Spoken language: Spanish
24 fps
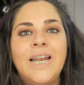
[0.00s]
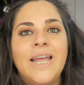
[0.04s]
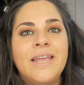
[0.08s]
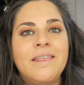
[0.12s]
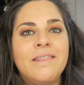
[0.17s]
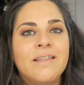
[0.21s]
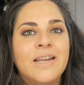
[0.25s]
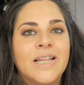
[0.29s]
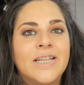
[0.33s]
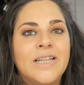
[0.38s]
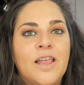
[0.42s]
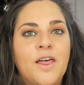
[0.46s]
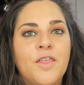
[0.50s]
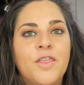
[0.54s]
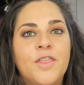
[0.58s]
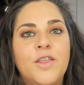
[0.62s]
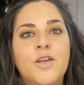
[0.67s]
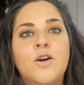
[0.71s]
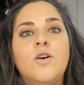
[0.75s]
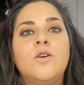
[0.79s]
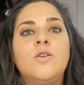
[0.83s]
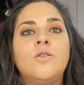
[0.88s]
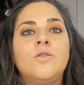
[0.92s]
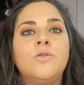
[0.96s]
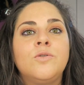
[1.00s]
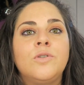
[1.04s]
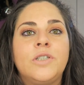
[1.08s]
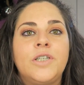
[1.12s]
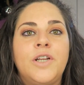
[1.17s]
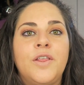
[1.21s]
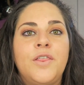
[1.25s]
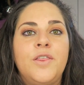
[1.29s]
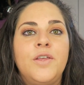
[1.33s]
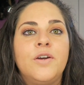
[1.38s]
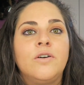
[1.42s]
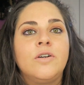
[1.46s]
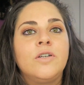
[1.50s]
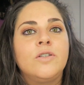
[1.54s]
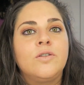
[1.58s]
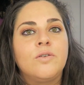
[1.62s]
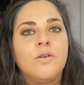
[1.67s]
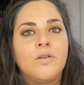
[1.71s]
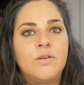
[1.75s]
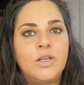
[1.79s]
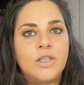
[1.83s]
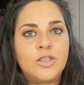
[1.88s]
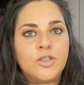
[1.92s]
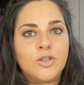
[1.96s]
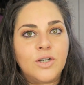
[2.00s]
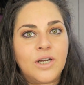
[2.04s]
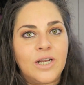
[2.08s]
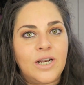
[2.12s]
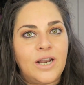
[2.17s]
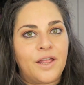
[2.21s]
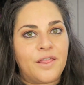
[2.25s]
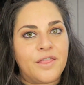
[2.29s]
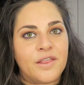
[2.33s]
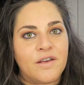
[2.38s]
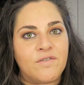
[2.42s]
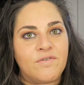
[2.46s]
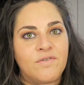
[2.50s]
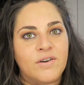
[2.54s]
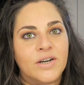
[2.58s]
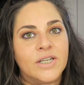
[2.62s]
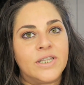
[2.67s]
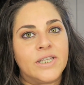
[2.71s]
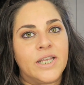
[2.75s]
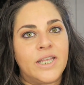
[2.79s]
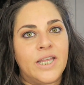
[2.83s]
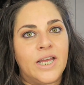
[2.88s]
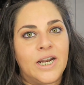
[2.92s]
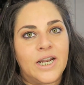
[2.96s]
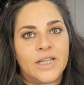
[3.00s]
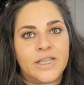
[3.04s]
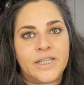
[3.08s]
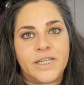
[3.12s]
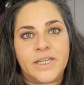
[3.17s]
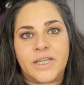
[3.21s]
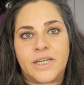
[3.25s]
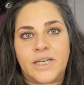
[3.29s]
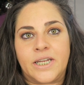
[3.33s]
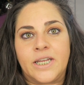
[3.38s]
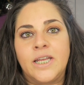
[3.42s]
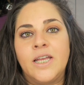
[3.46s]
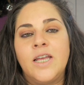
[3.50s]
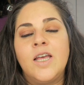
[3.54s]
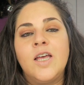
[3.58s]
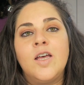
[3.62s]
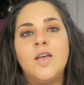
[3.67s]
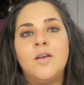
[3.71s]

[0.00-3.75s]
la hidratación, nutrición y todo eso que le hacía falta ya la tiene.